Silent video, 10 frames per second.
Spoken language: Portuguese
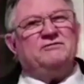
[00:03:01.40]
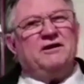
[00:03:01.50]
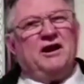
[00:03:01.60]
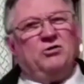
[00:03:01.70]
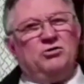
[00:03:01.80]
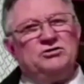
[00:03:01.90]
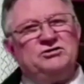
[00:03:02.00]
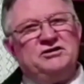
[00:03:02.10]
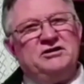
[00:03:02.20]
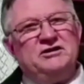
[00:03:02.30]
falar
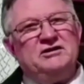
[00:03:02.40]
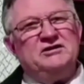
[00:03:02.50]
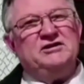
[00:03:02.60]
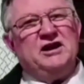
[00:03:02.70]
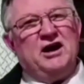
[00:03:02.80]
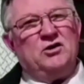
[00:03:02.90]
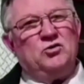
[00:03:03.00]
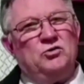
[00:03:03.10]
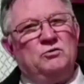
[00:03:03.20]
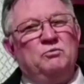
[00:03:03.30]
hoje de
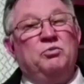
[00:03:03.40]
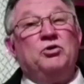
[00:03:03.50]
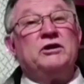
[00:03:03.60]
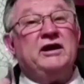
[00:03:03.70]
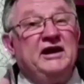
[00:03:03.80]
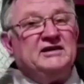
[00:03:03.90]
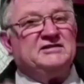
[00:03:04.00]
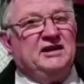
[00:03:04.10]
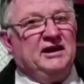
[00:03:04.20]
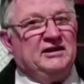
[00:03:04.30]
algo por
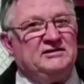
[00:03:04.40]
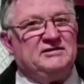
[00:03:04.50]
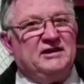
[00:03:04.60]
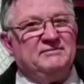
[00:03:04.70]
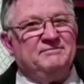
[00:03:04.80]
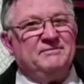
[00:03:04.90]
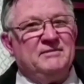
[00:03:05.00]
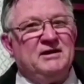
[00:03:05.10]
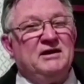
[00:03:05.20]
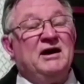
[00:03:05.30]
excelência,
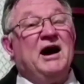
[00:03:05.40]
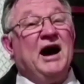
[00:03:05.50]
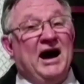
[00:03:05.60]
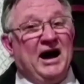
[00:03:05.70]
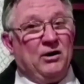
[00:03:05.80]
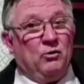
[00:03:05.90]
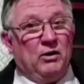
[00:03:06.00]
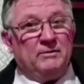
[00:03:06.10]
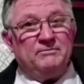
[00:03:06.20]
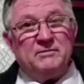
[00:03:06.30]
a
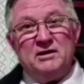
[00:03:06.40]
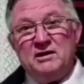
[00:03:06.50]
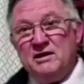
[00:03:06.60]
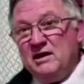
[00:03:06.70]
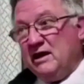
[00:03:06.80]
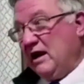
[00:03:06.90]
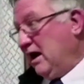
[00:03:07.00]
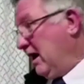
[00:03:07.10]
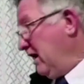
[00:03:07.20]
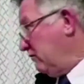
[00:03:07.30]
água.
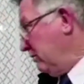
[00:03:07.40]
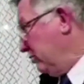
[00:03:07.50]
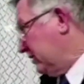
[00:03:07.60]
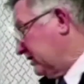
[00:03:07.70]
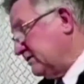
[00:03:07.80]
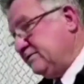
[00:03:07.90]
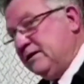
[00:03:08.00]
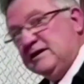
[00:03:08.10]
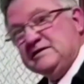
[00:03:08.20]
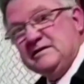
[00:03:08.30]
A água muitas
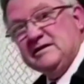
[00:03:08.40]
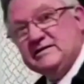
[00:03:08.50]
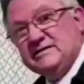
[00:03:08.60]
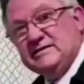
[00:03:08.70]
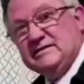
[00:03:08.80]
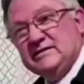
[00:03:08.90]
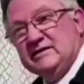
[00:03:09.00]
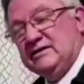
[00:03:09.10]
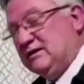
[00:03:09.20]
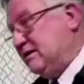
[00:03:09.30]
vezes
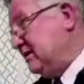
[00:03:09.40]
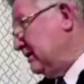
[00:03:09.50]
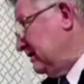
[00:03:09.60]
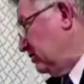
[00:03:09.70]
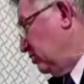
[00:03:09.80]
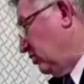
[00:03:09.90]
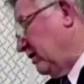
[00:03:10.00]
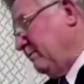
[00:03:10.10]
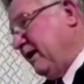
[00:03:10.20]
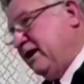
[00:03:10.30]
do
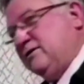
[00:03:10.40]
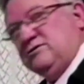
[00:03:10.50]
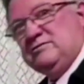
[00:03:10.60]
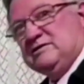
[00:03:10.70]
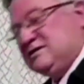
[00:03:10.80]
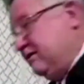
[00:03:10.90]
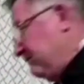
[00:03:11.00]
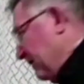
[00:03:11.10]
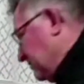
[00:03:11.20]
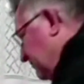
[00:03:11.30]
remédio você
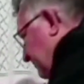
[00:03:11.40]
faz um